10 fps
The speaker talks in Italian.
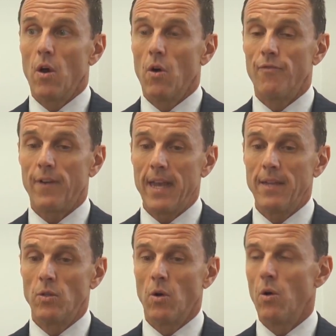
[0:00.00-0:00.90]

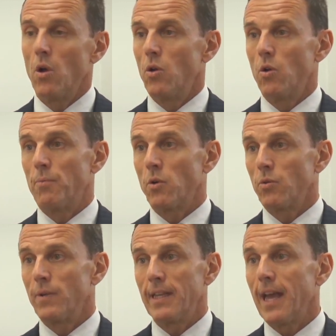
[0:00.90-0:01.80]
offrendo
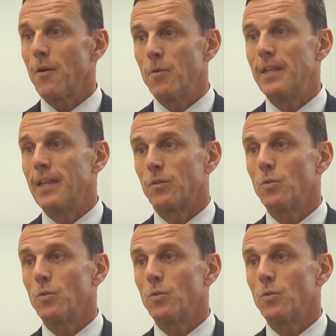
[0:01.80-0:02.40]
l'opportunità quindi